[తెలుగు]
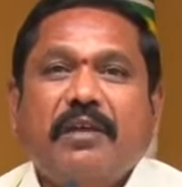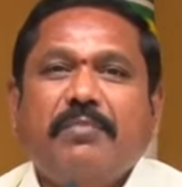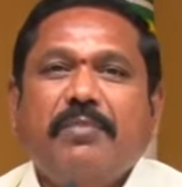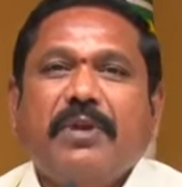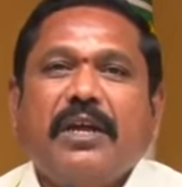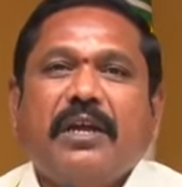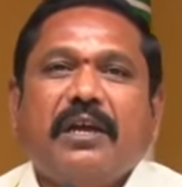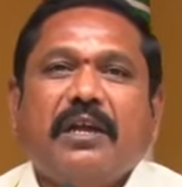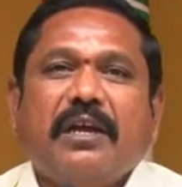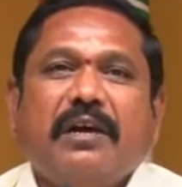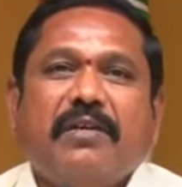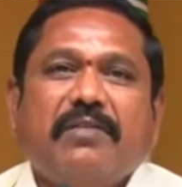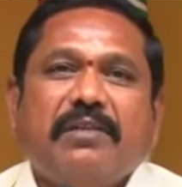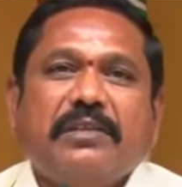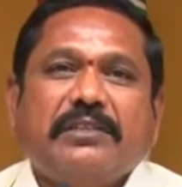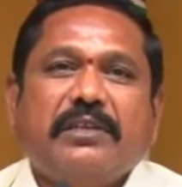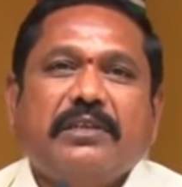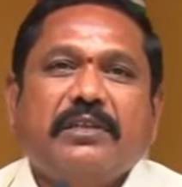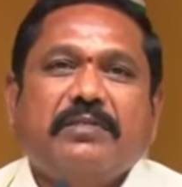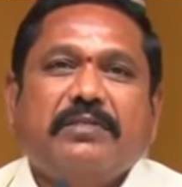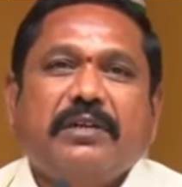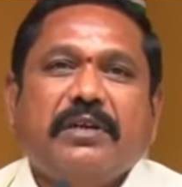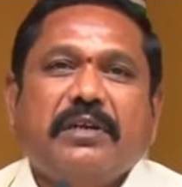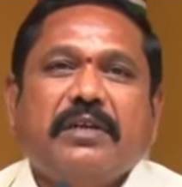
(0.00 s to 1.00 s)
చైర్మన్లు
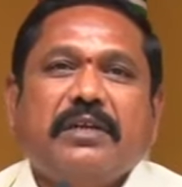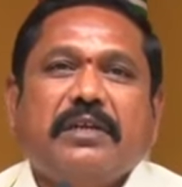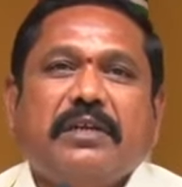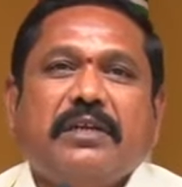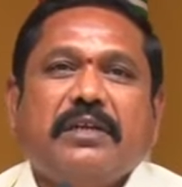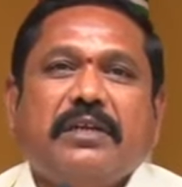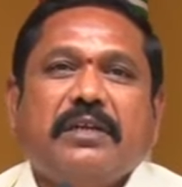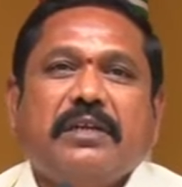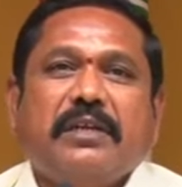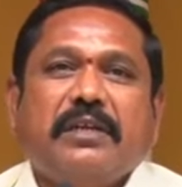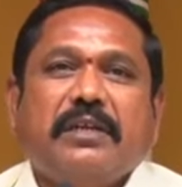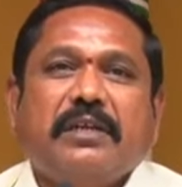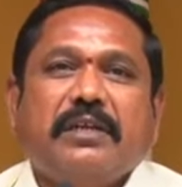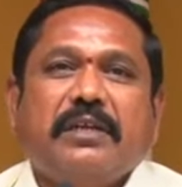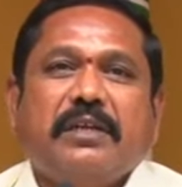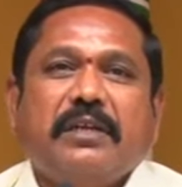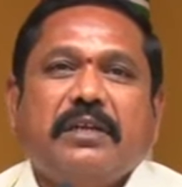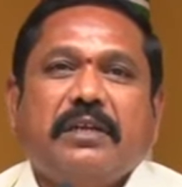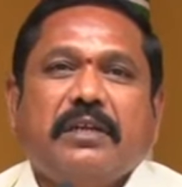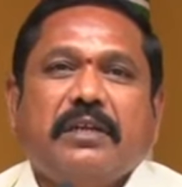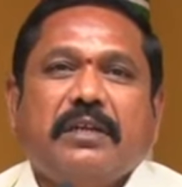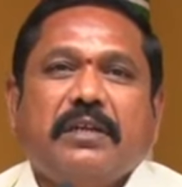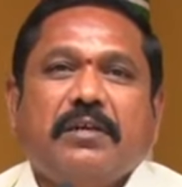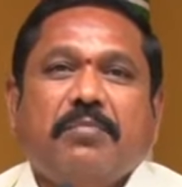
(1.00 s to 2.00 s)
కావలసినటువంటి
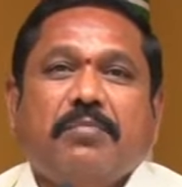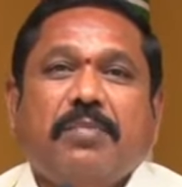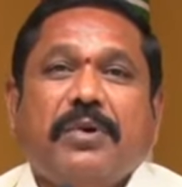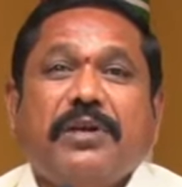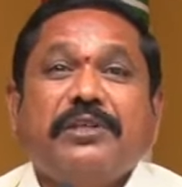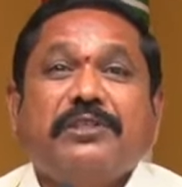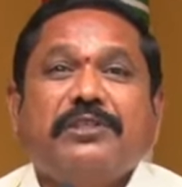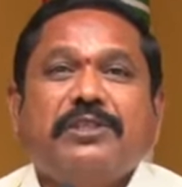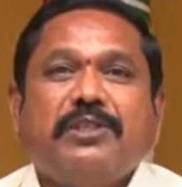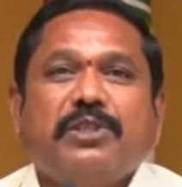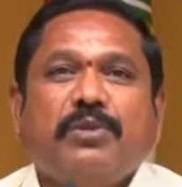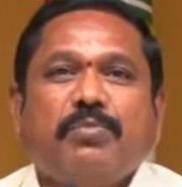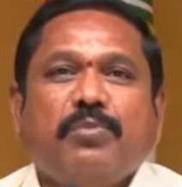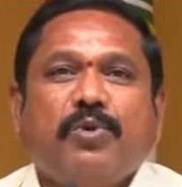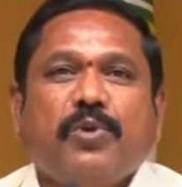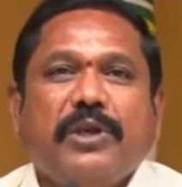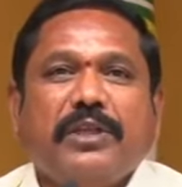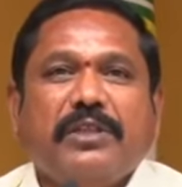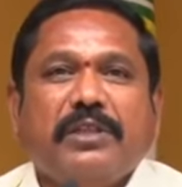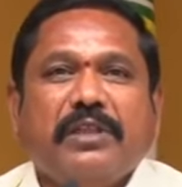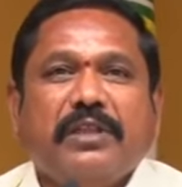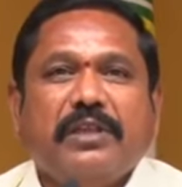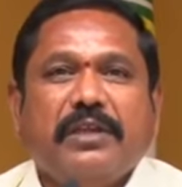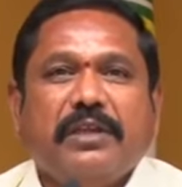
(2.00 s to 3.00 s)
పరిస్థితి
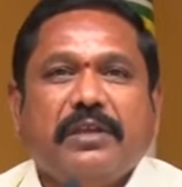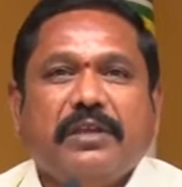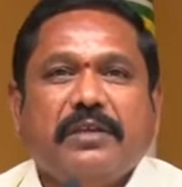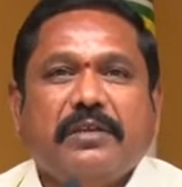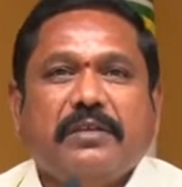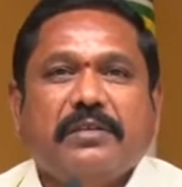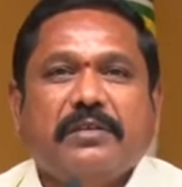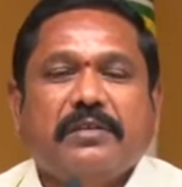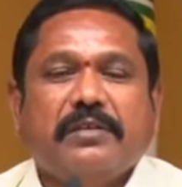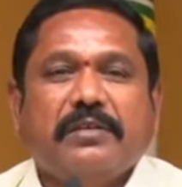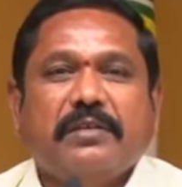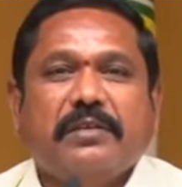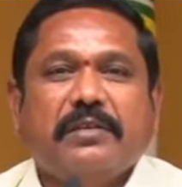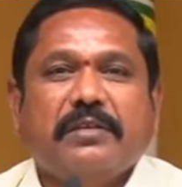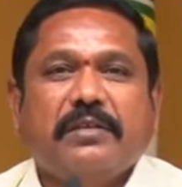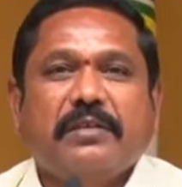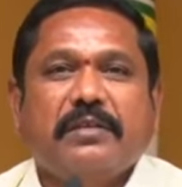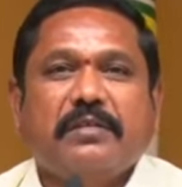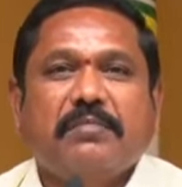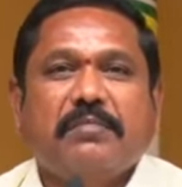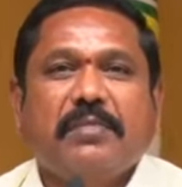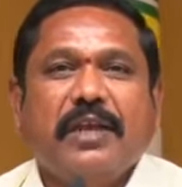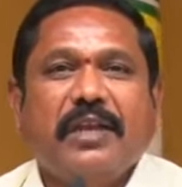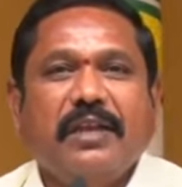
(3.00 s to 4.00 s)
పోయింది
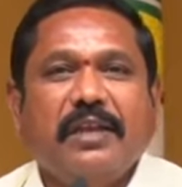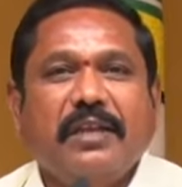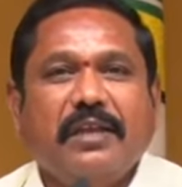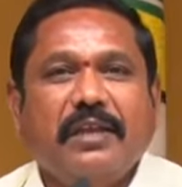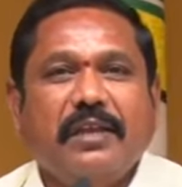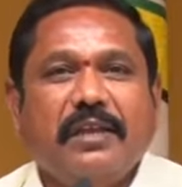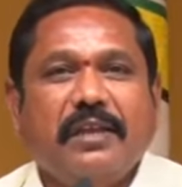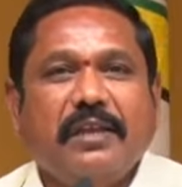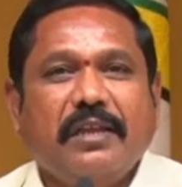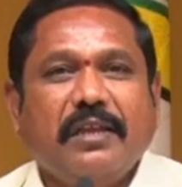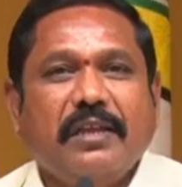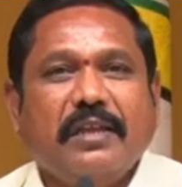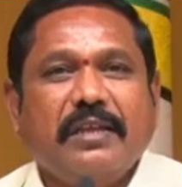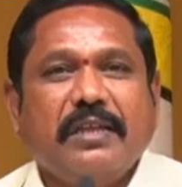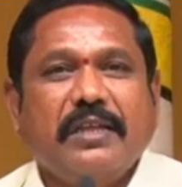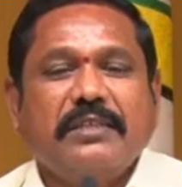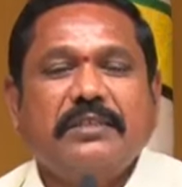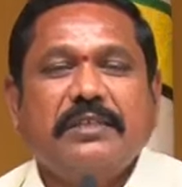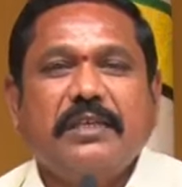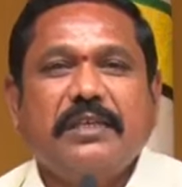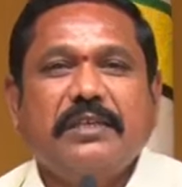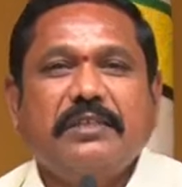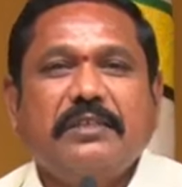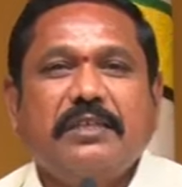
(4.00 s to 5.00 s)
మరి
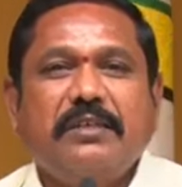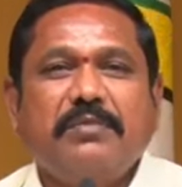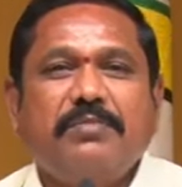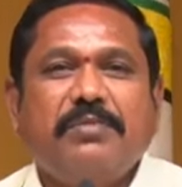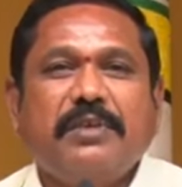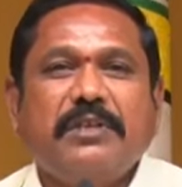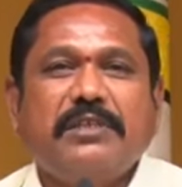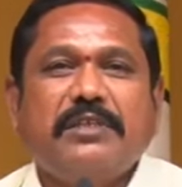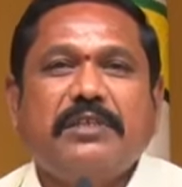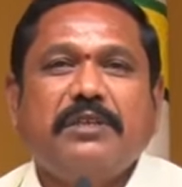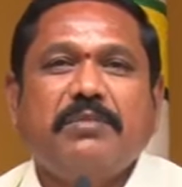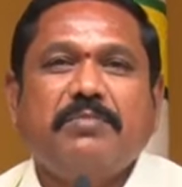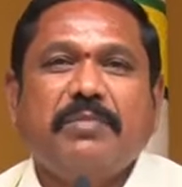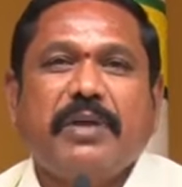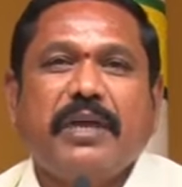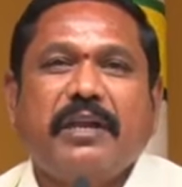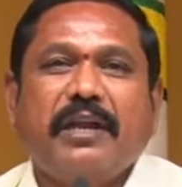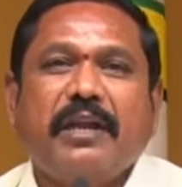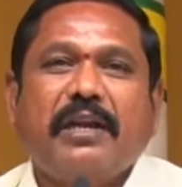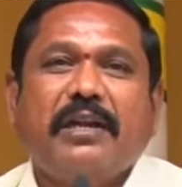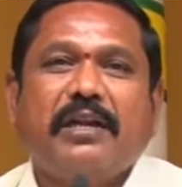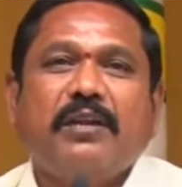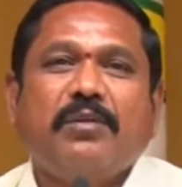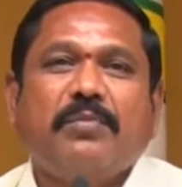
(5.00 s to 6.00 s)
ఎస్సీ ఎస్టీ బీసీ
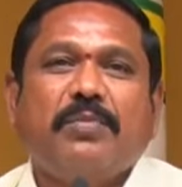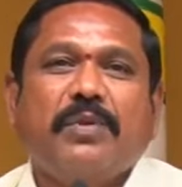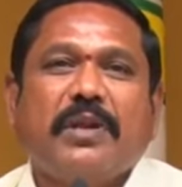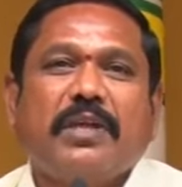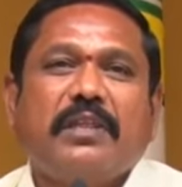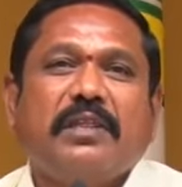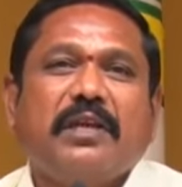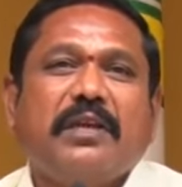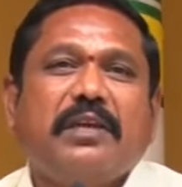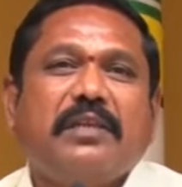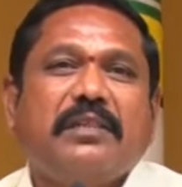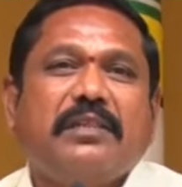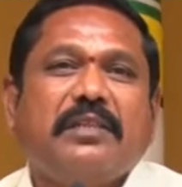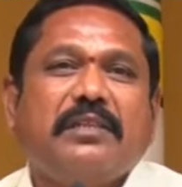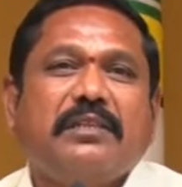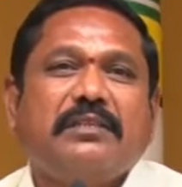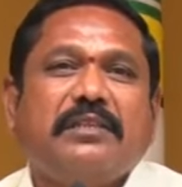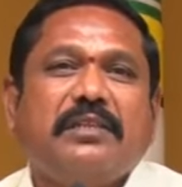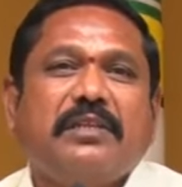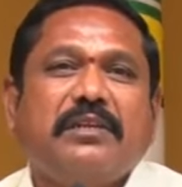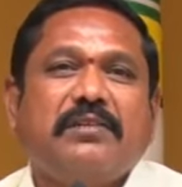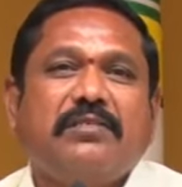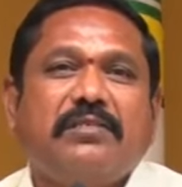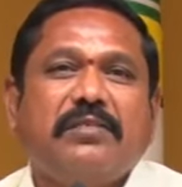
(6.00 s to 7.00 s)
మైనార్టీలకు ప్రాధాన్యత
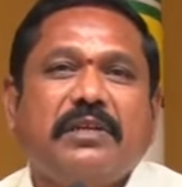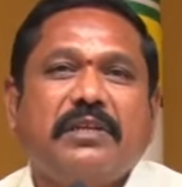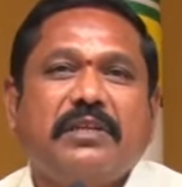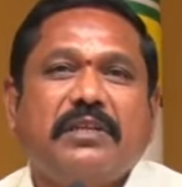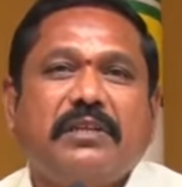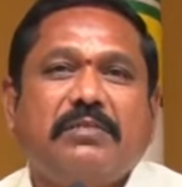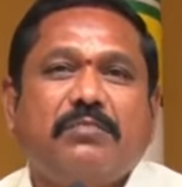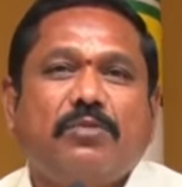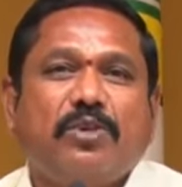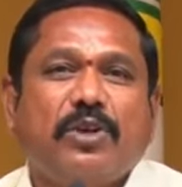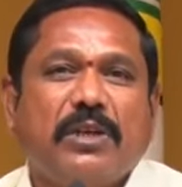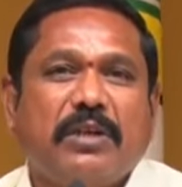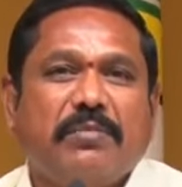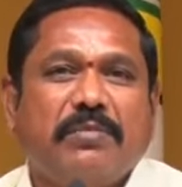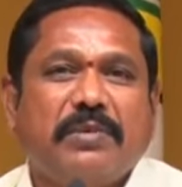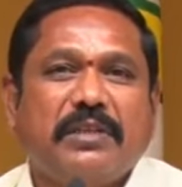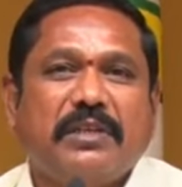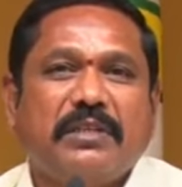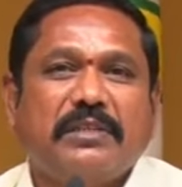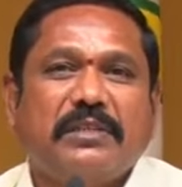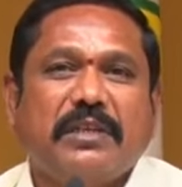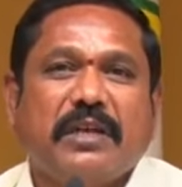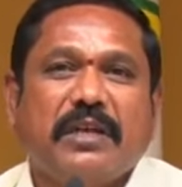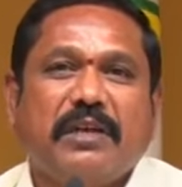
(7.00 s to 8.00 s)
ఇచ్చినటువంటి
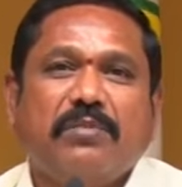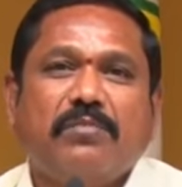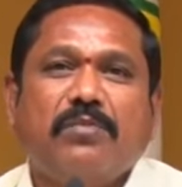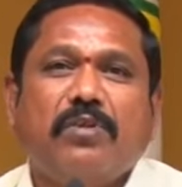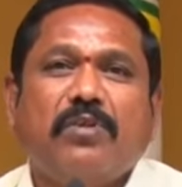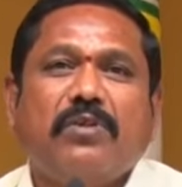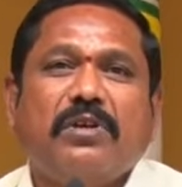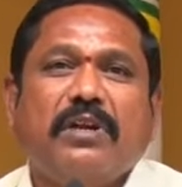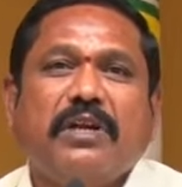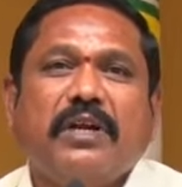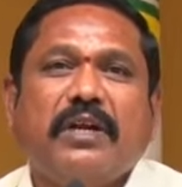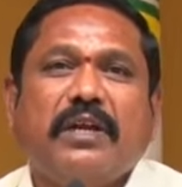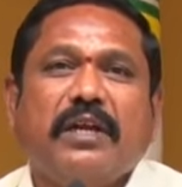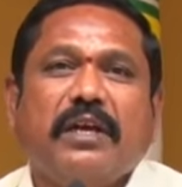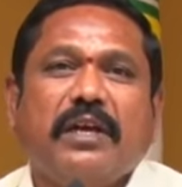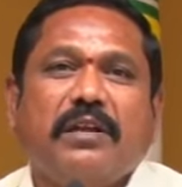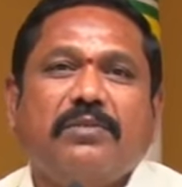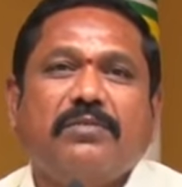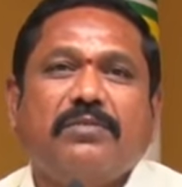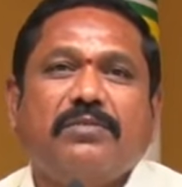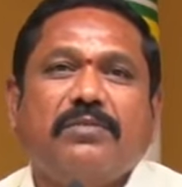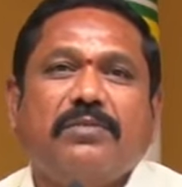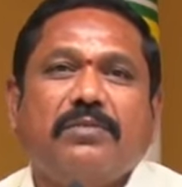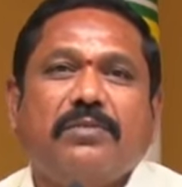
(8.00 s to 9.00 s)
ముఖ్యమంత్రి జగన్మోహన్ రెడ్డి
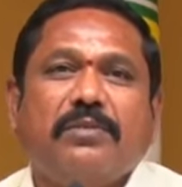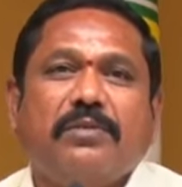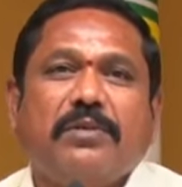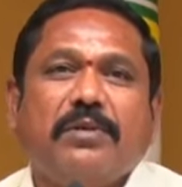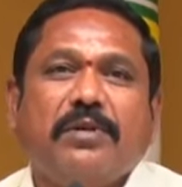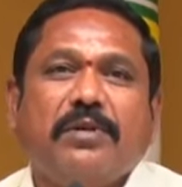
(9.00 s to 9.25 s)
గారు